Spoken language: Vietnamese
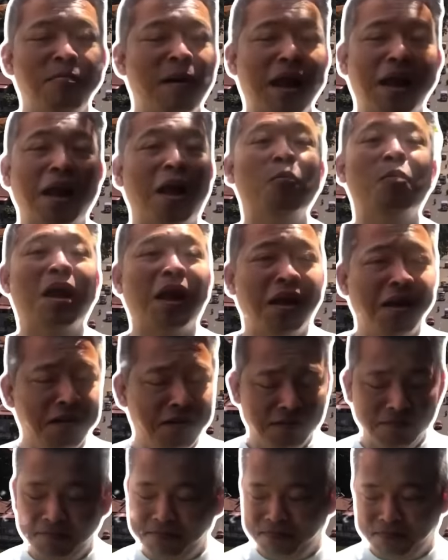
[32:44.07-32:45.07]
mặt không hay
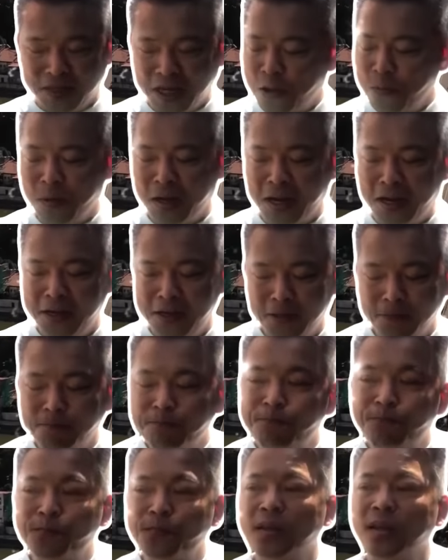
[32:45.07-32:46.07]
được. Không hay được.
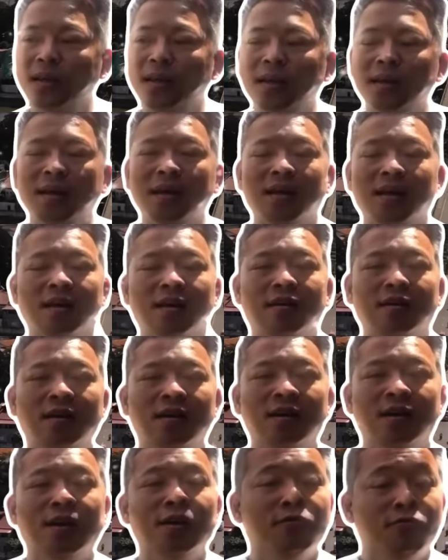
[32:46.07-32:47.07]

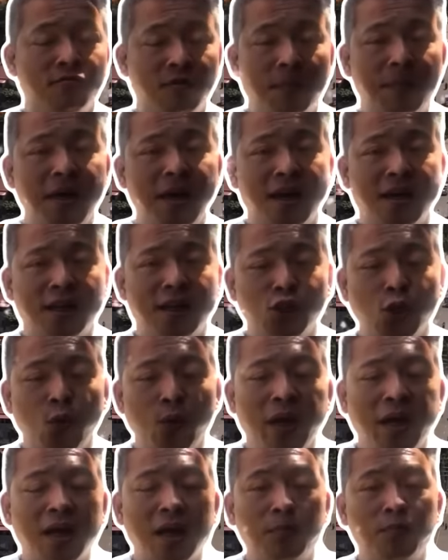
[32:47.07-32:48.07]
Và bây giờ thì Trung
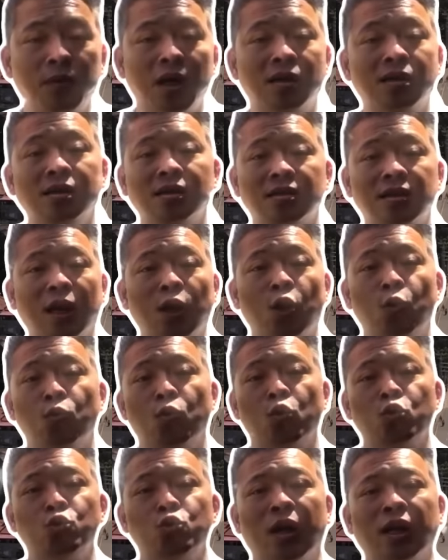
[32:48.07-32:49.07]
Nguyên cập nhật chia sẻ cùng
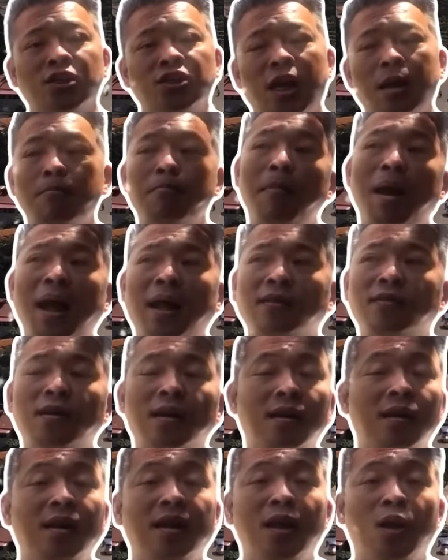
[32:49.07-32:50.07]
cô chú anh chị em bản
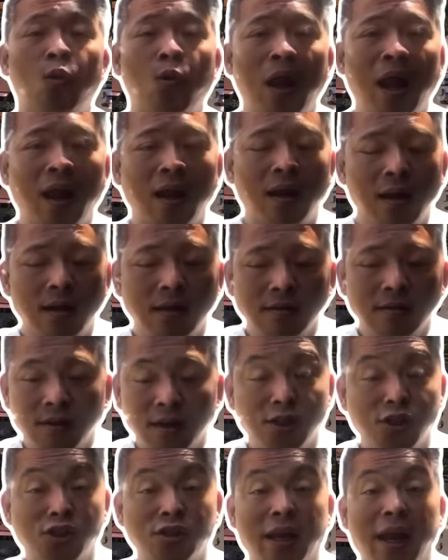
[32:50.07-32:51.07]
tin liên quan đến
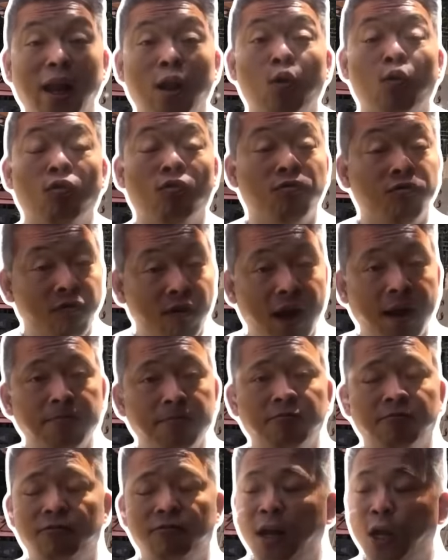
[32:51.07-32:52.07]
tình trạng của Pháp
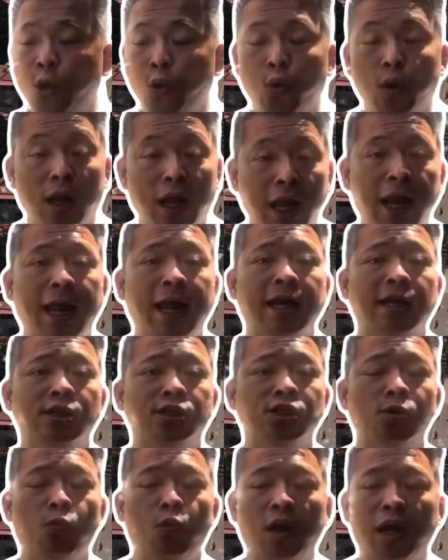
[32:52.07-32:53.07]
và của Nga
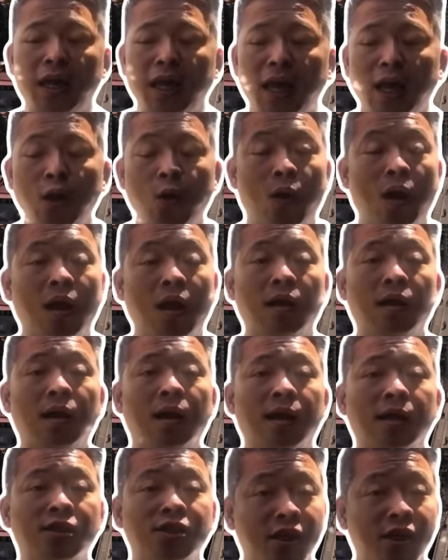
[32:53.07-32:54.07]
trong một cái giai đoạn
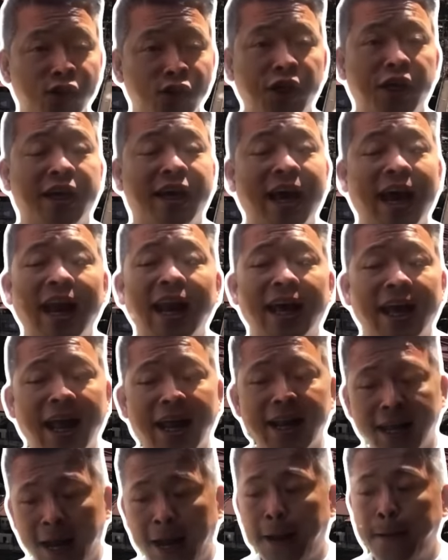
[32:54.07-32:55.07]
ờ, chính trị khá là
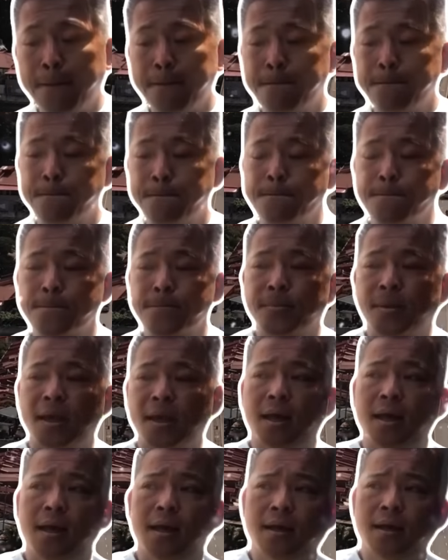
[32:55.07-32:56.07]
căng thẳng.
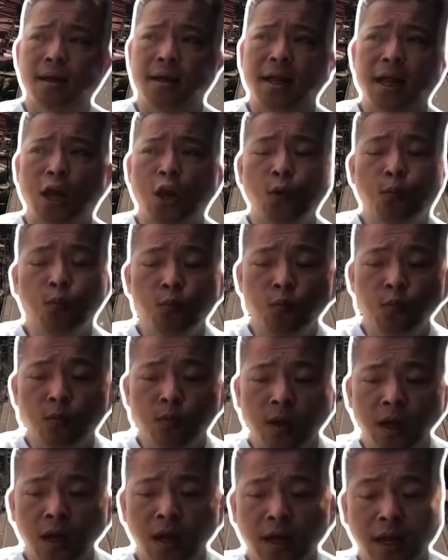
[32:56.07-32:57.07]
À, ngày hôm
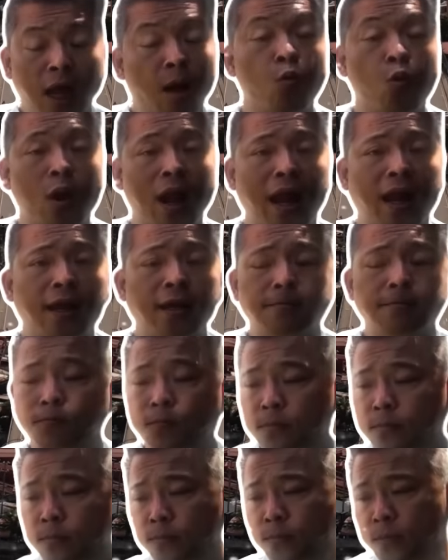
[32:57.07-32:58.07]
ngày hôm qua đó
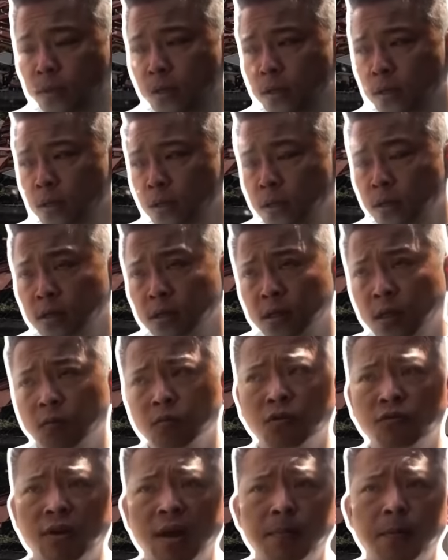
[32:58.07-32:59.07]
Tổng
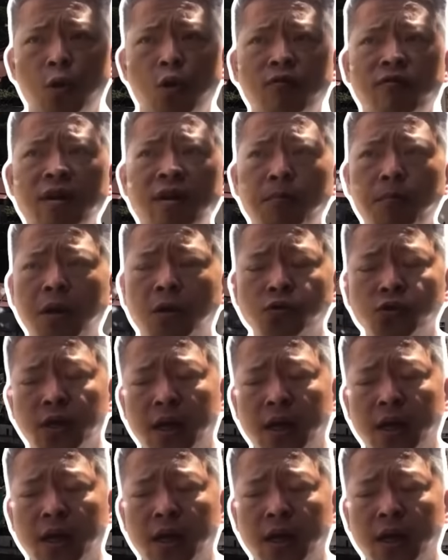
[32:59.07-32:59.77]
thống Pháp đã có phát biểu